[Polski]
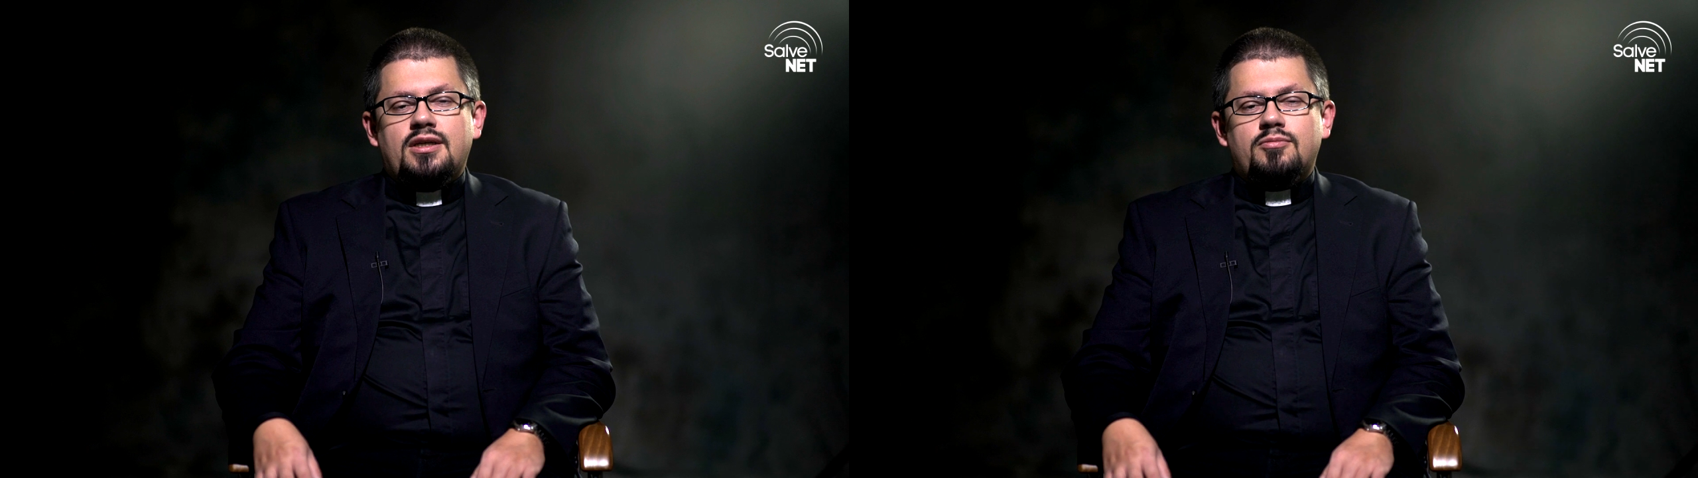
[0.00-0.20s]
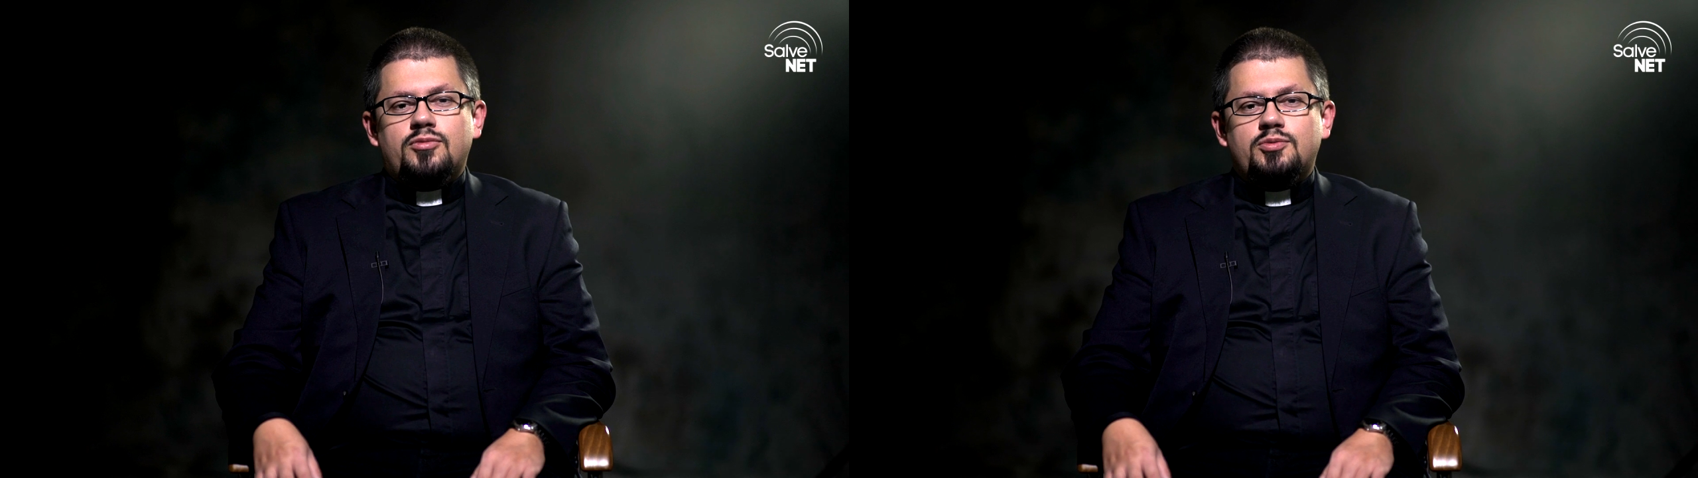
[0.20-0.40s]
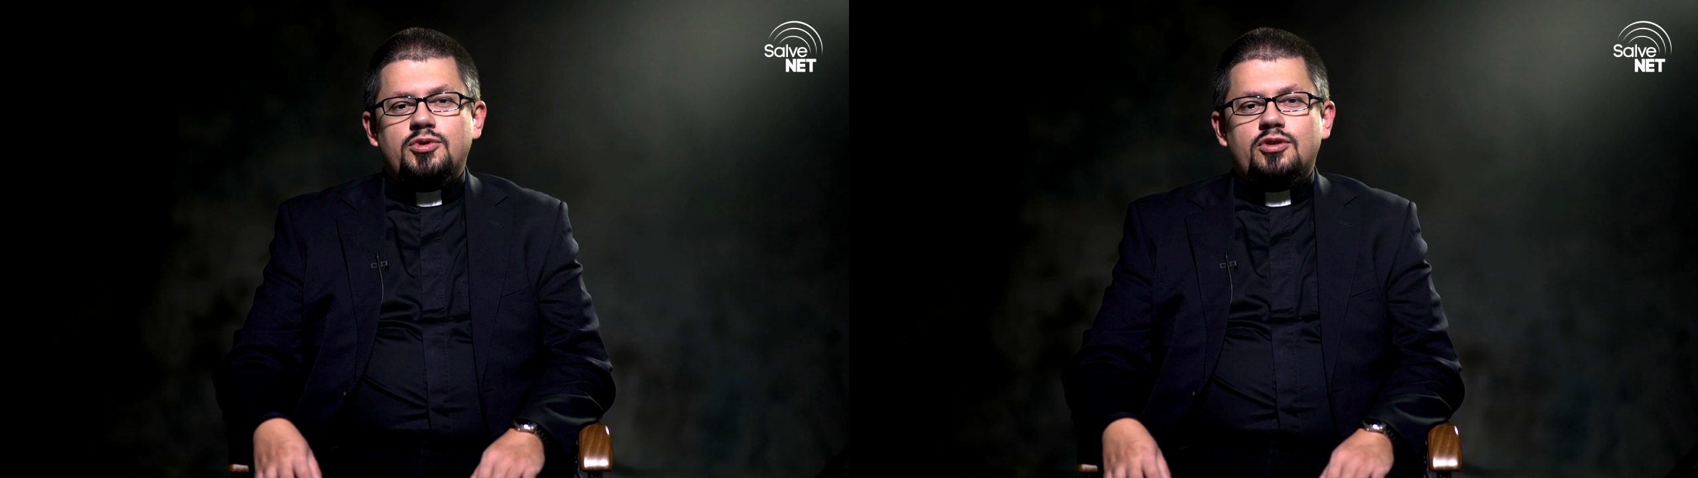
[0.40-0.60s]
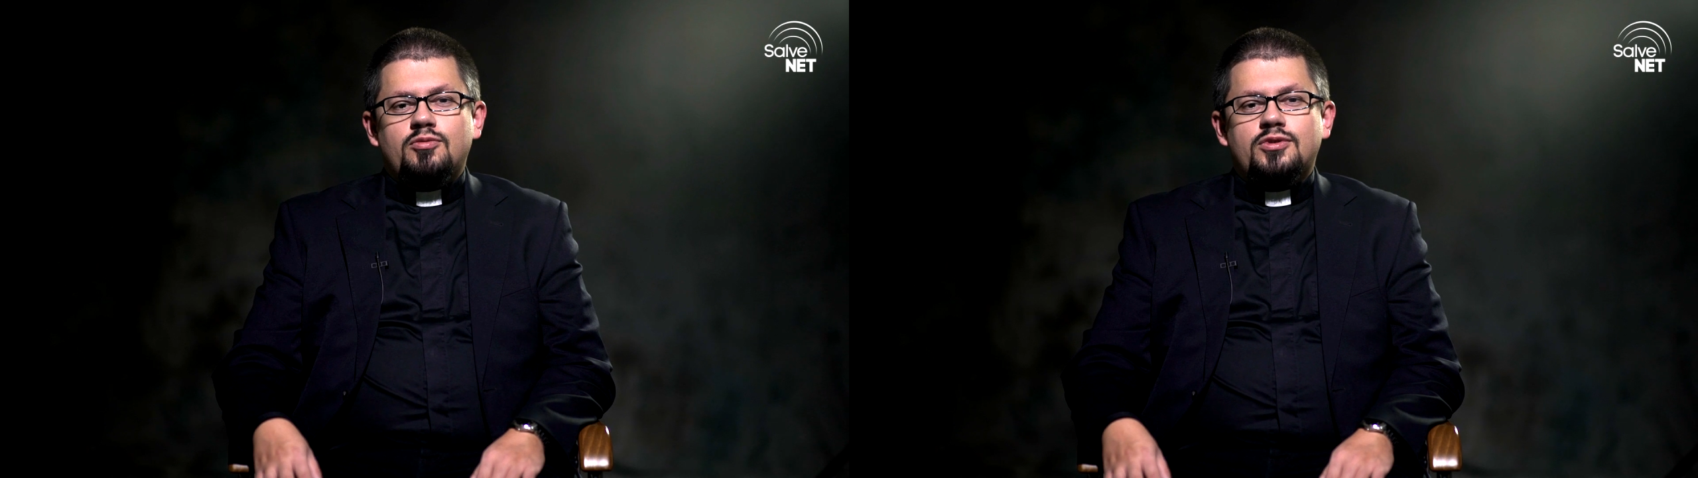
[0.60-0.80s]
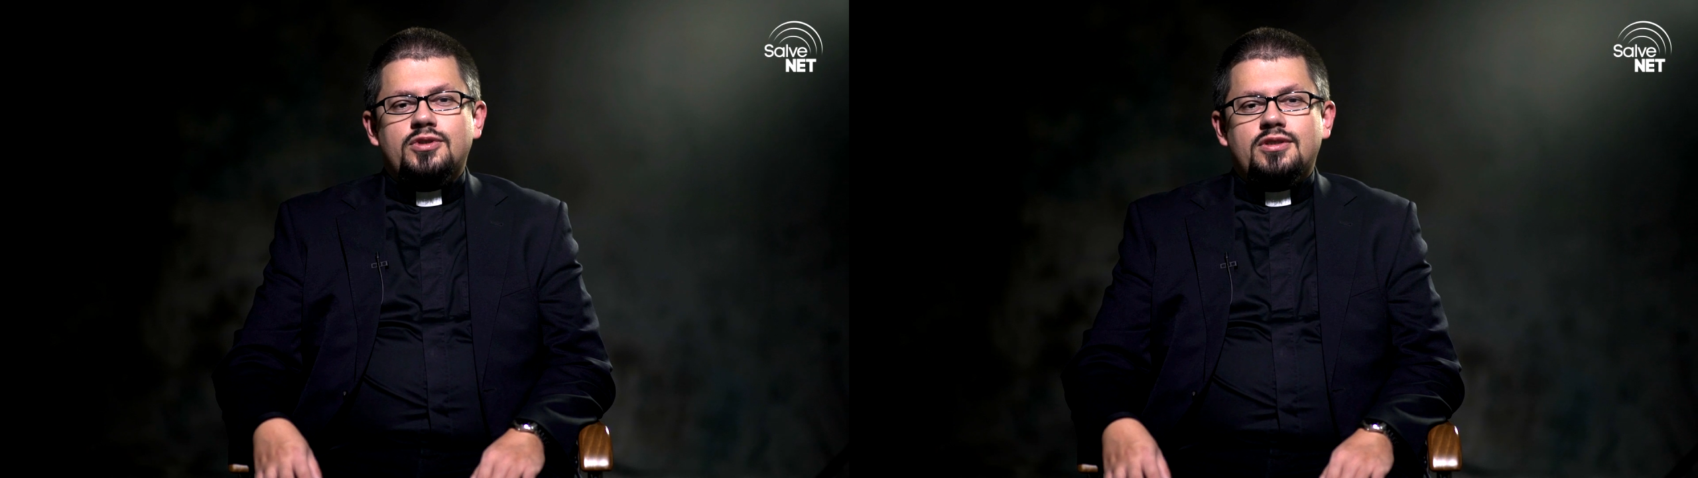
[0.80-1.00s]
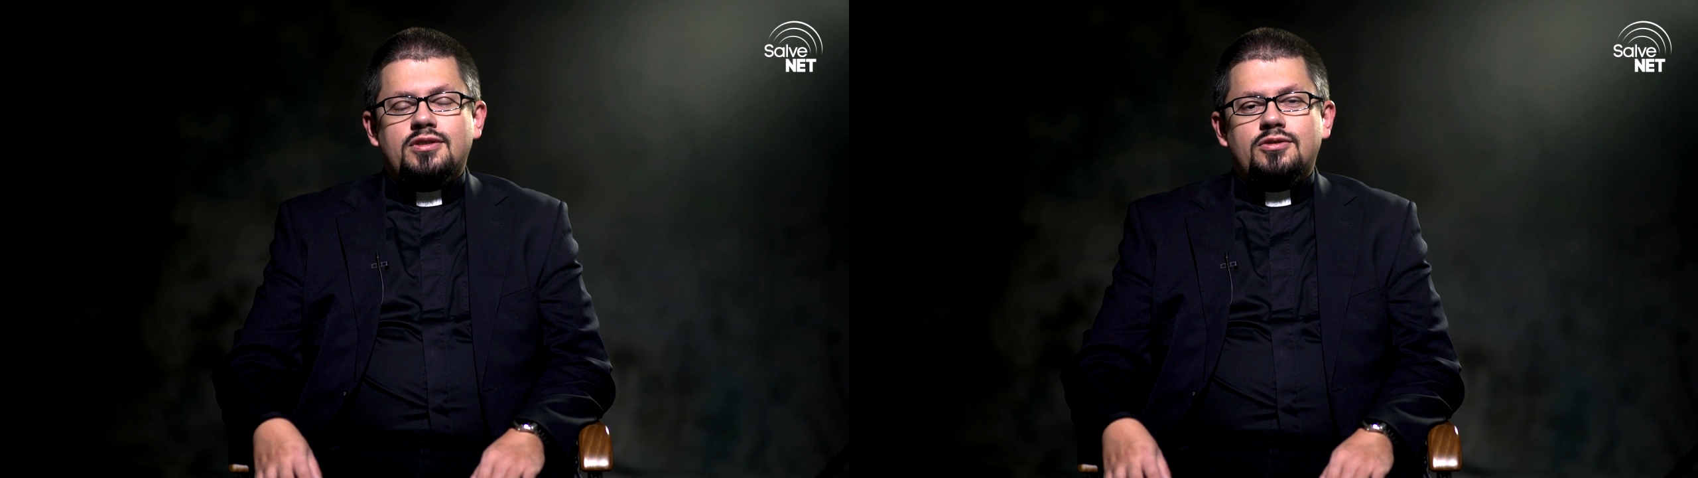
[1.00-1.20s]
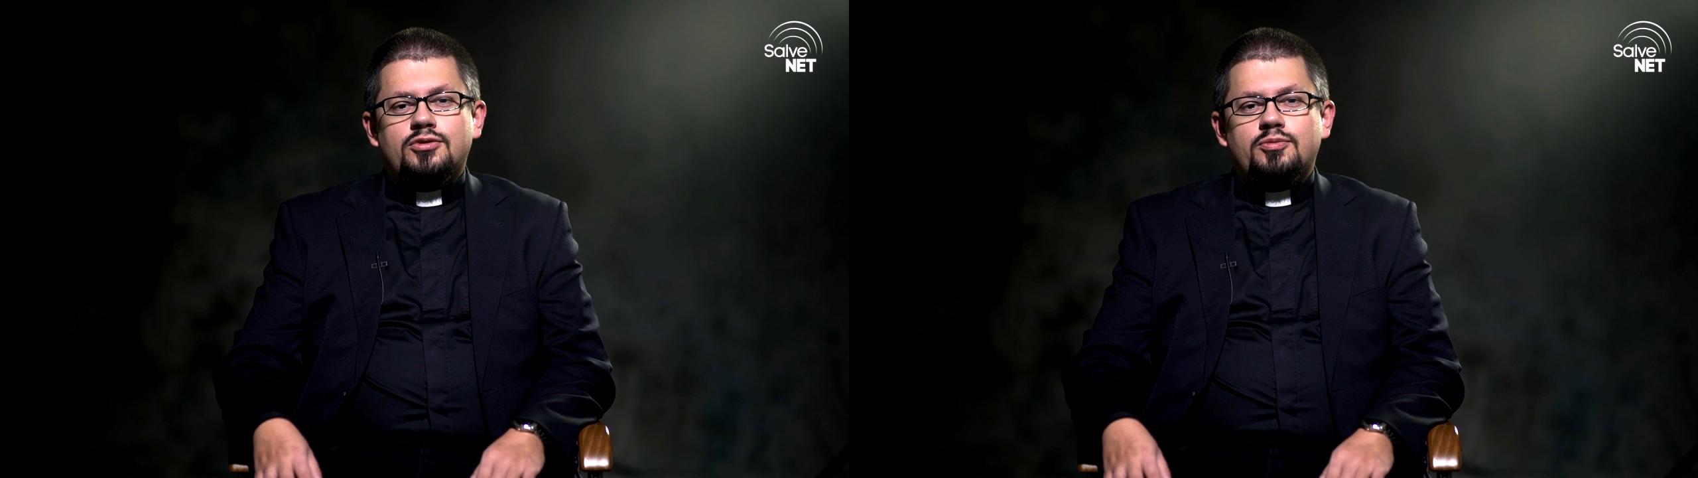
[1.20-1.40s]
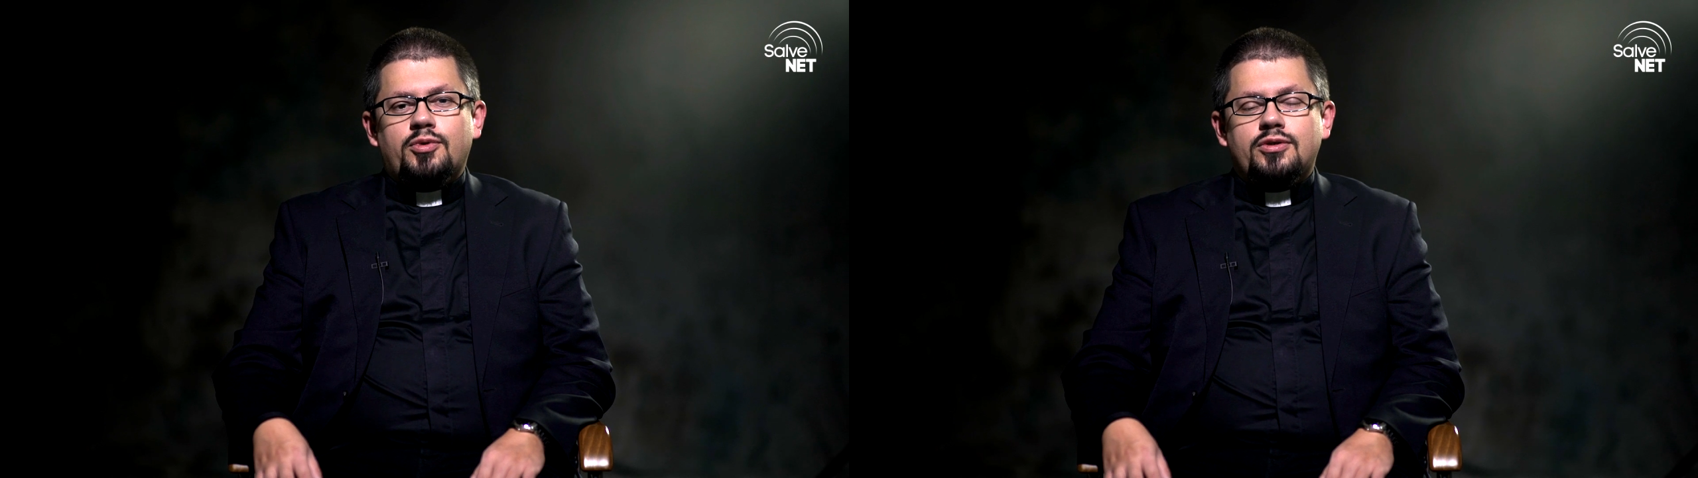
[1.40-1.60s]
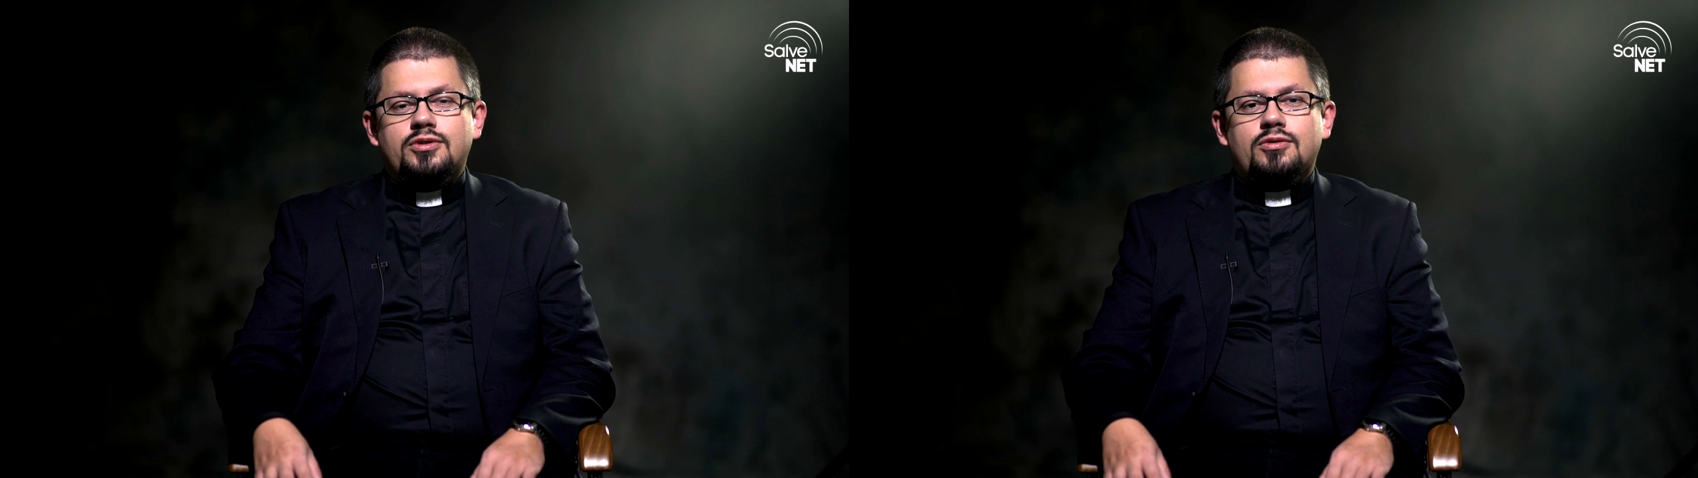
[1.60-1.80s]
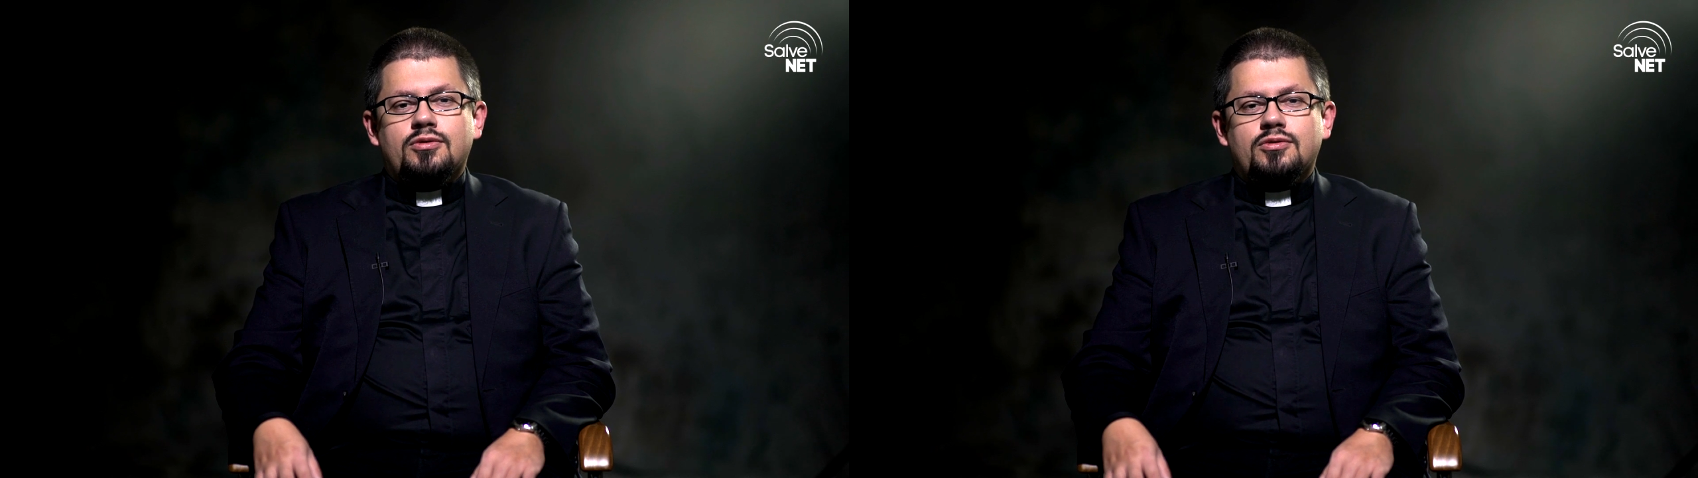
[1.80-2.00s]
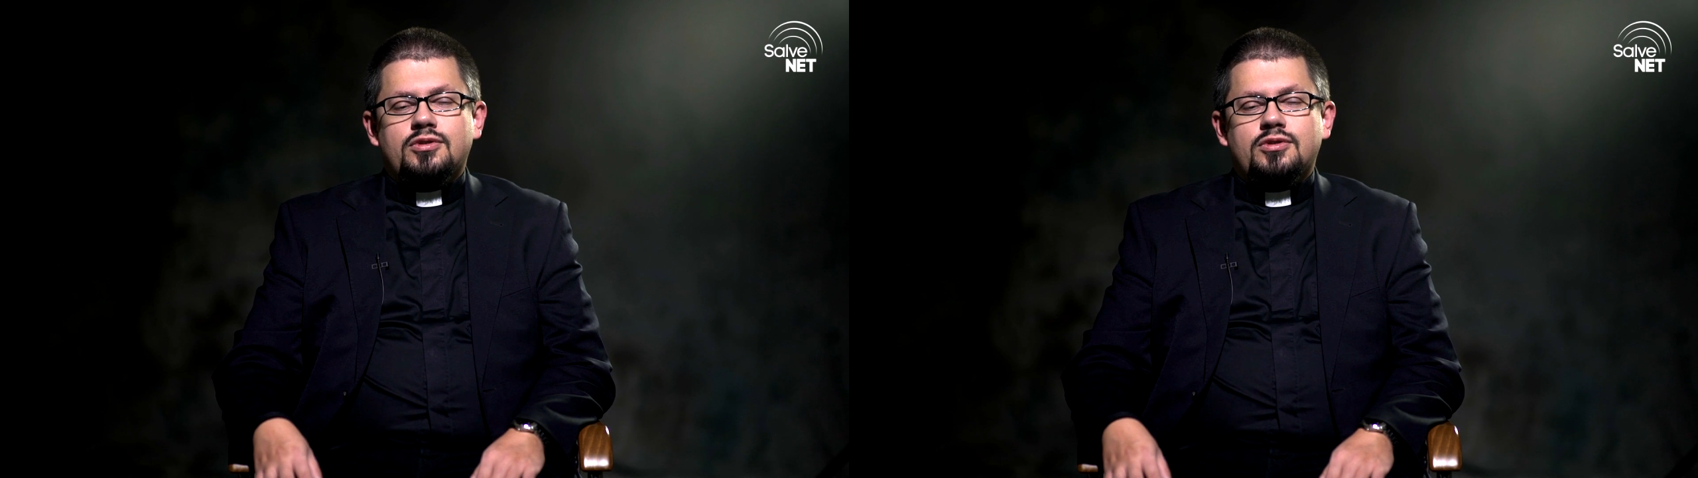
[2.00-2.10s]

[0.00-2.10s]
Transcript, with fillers: Brzmi to może dość prosto.